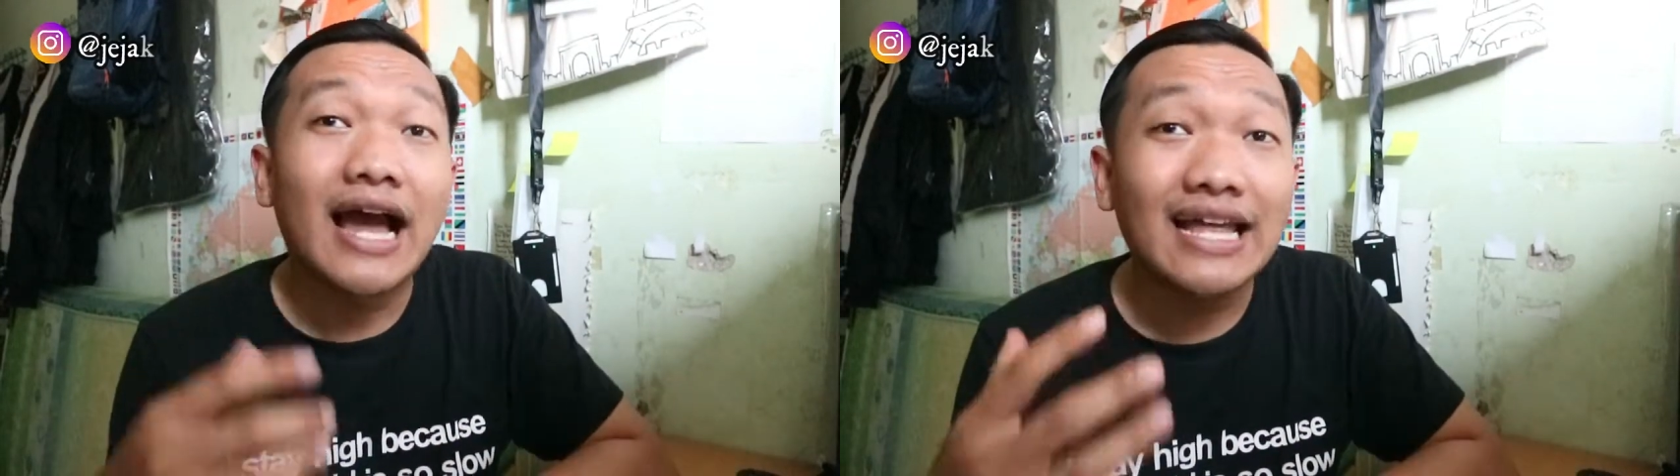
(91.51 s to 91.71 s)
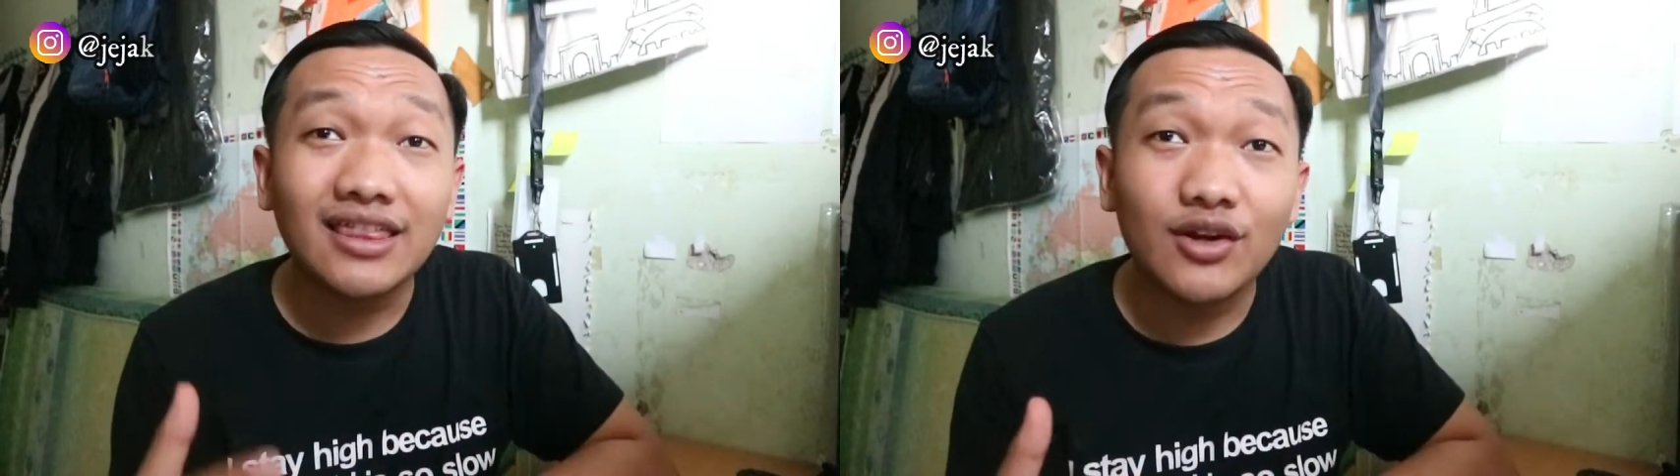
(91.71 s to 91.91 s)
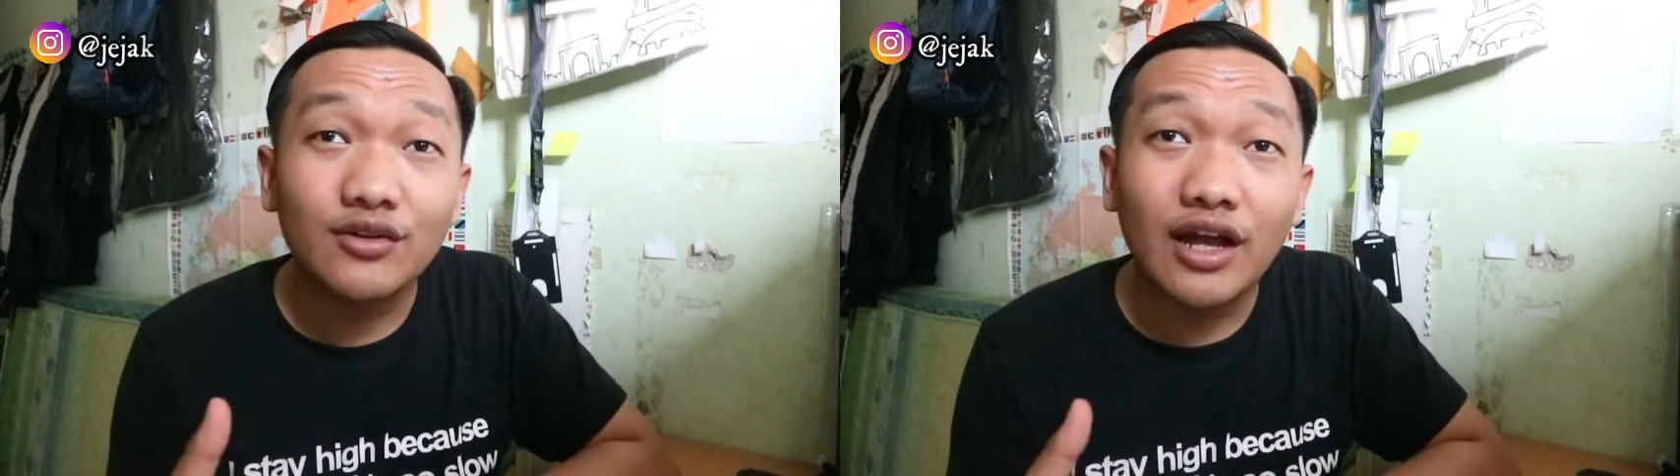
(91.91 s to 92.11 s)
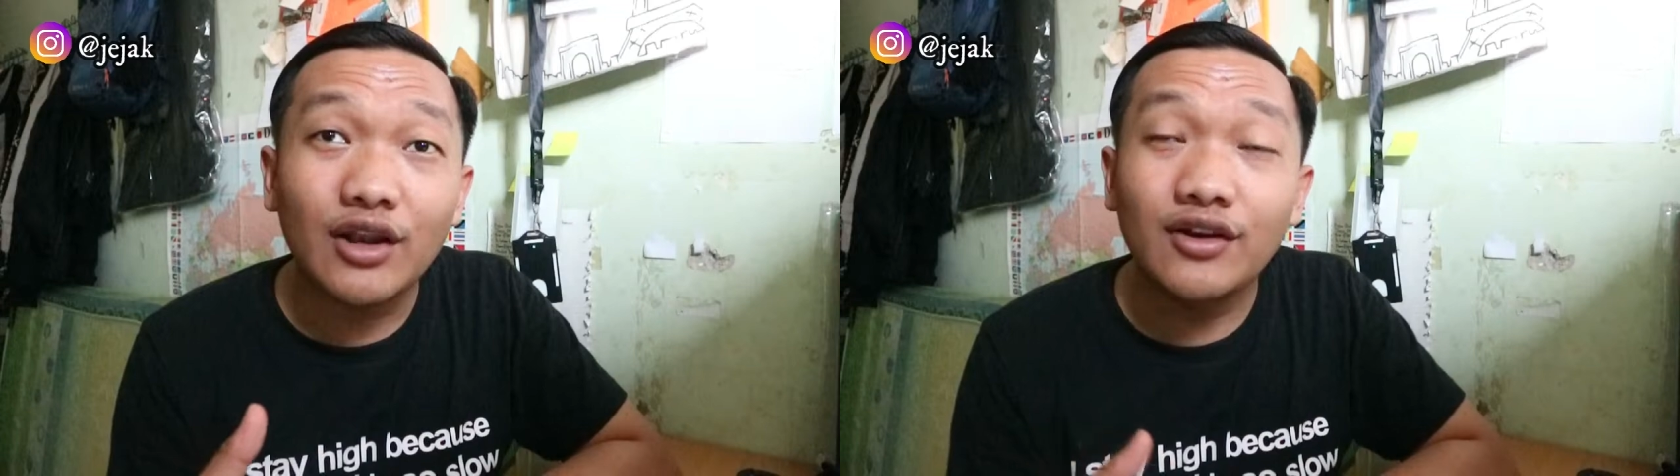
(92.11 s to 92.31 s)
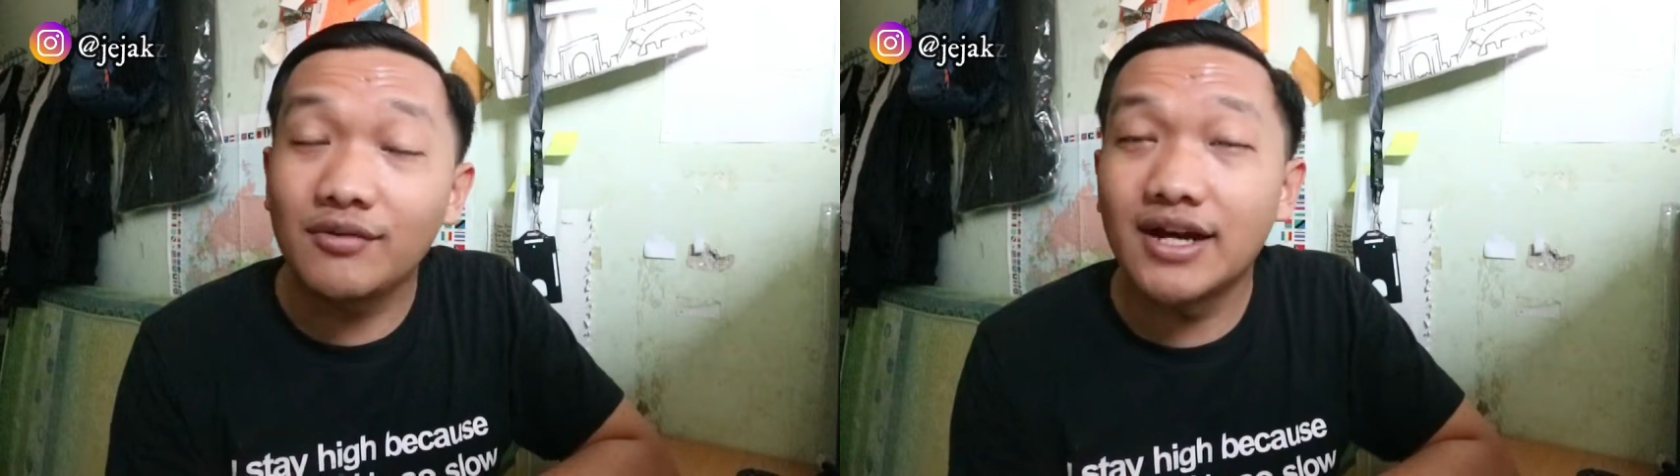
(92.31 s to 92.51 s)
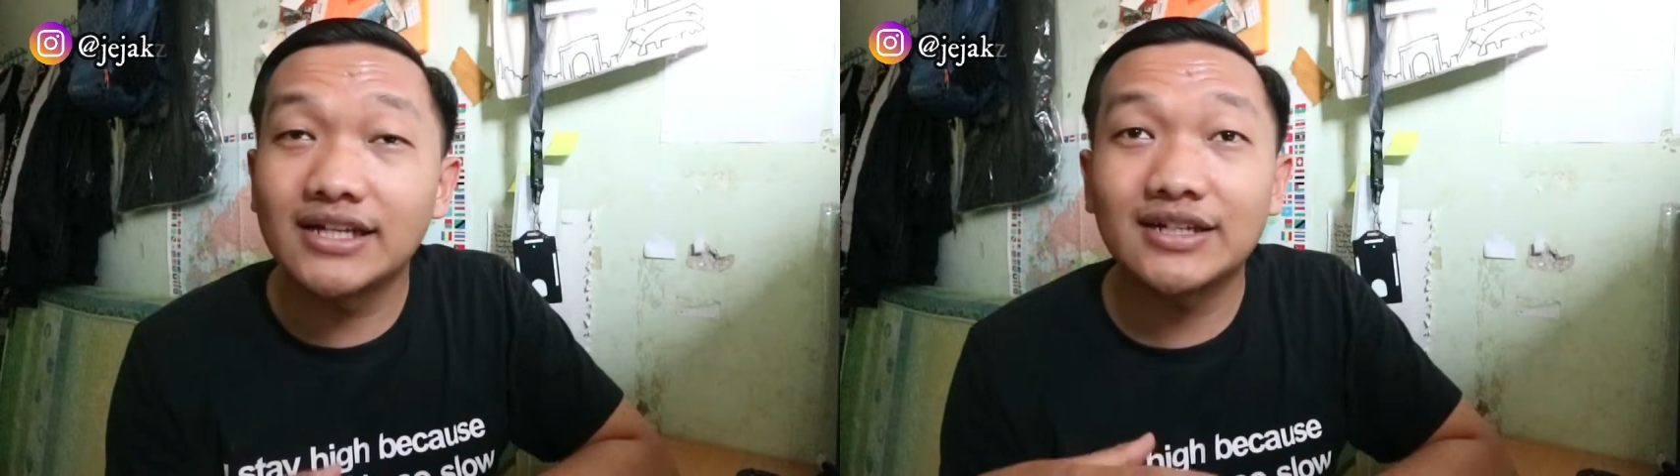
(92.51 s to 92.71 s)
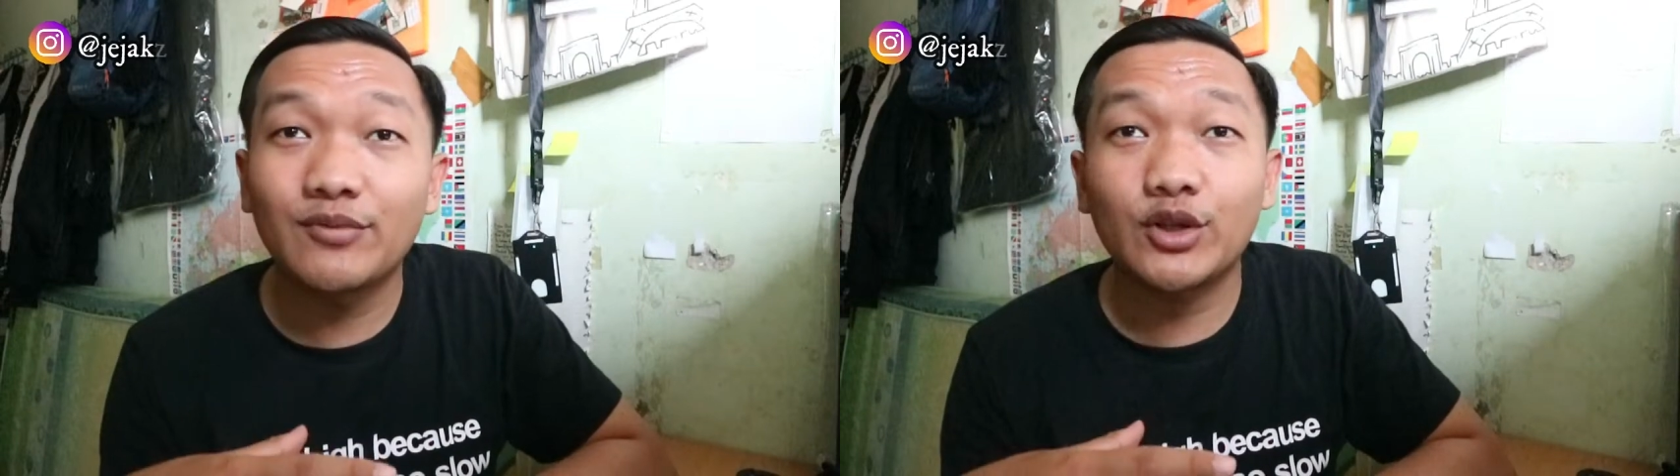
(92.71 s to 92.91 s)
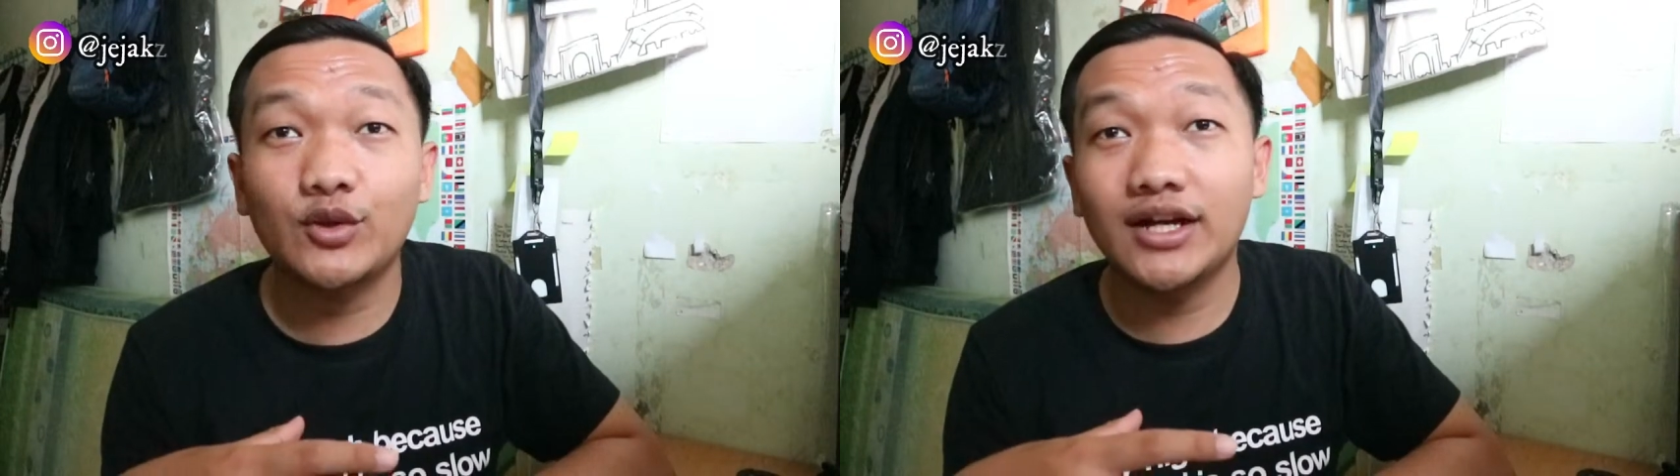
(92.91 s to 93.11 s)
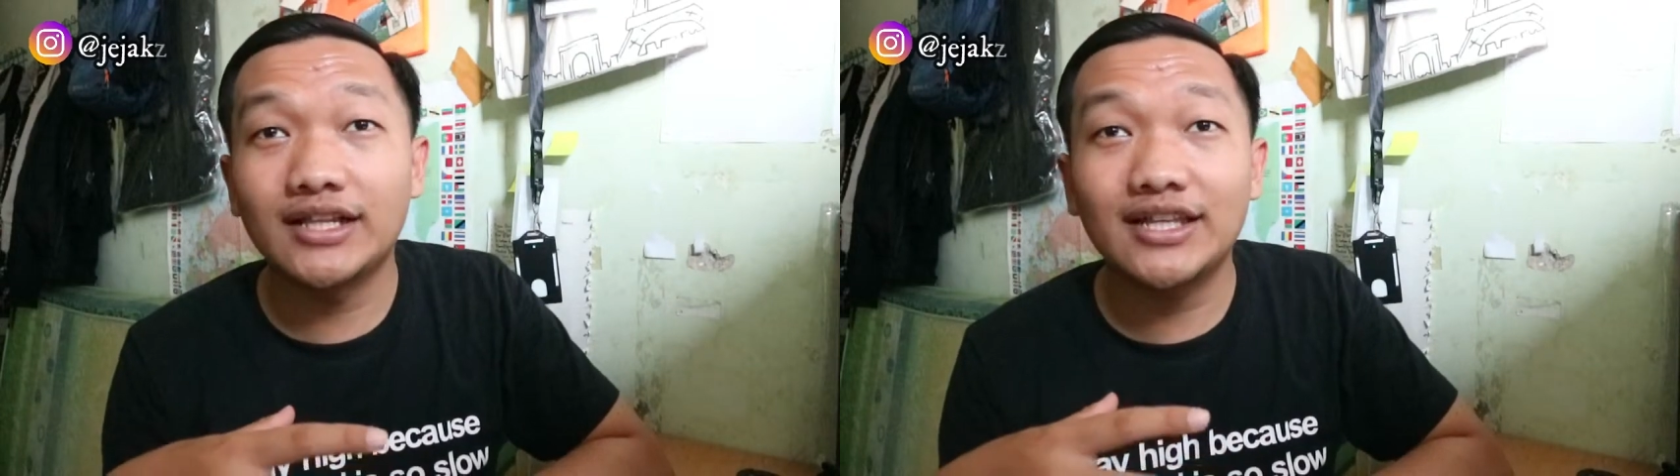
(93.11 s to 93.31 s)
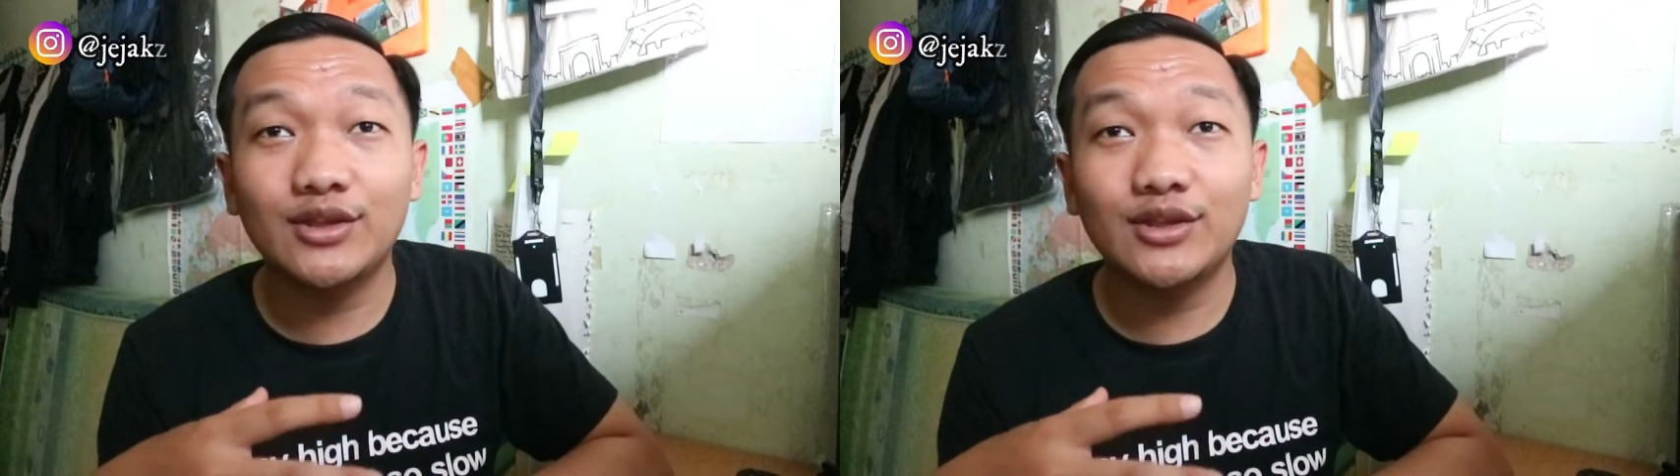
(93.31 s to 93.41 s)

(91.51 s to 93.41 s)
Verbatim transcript: Atau kalau di bahasa Portugalnya